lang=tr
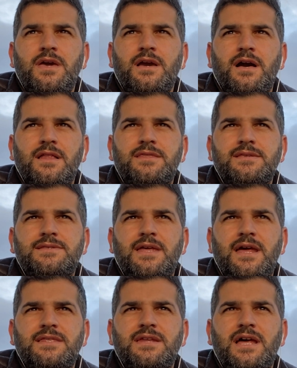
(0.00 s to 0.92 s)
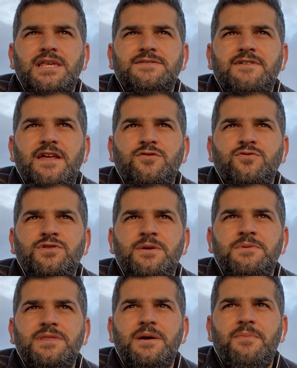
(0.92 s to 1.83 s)
E, Galatasaray transfer
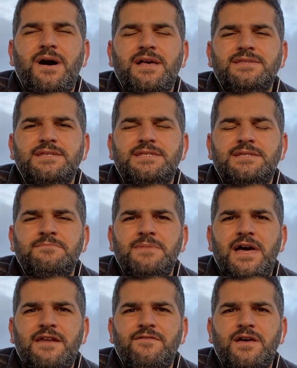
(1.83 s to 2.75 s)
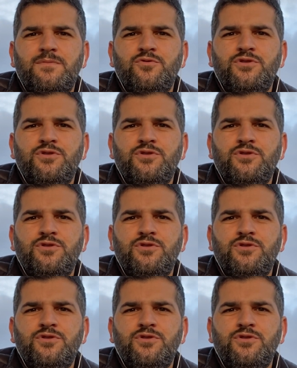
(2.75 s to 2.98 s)
gündeminde bazı isimler var.